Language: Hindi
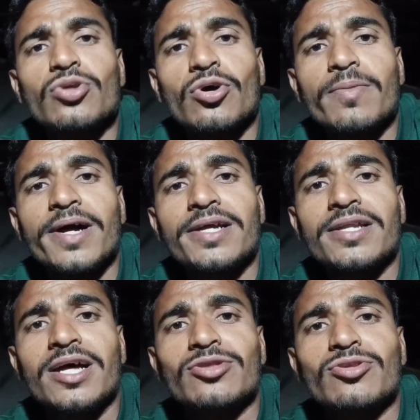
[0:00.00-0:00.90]
तो भाई
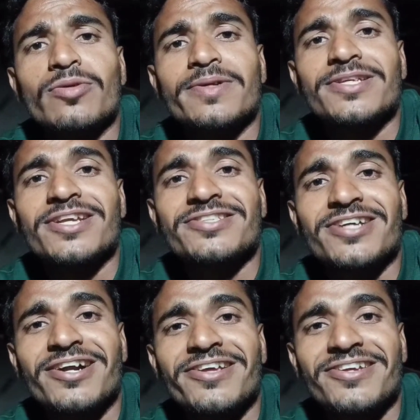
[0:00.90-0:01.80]
रात को बज रहे हैं
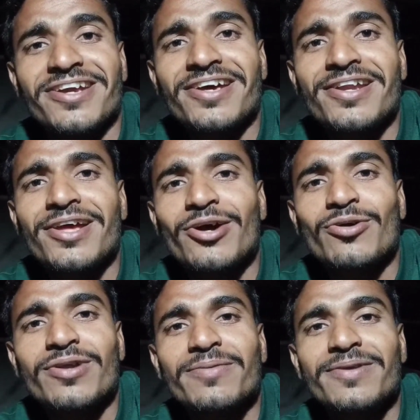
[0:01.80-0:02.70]
साढ़े ग्यारह
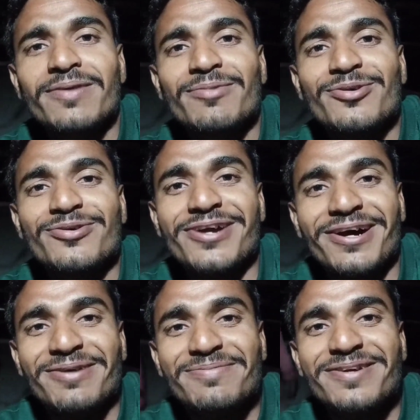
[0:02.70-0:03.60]
और अभी हम लोग
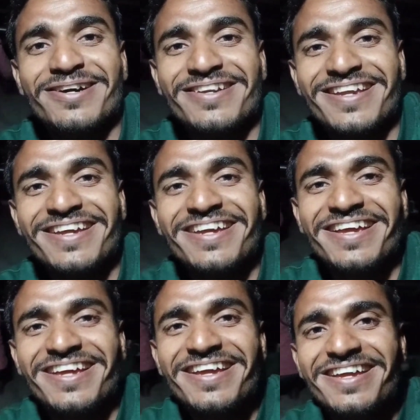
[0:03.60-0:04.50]
काम कर रहे
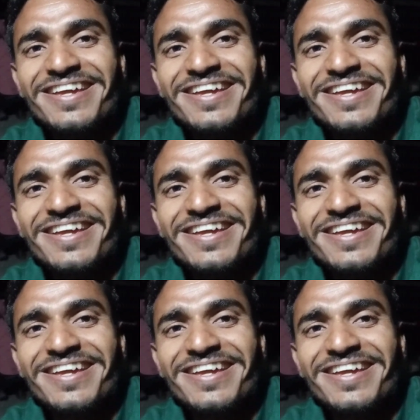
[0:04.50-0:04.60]
हैं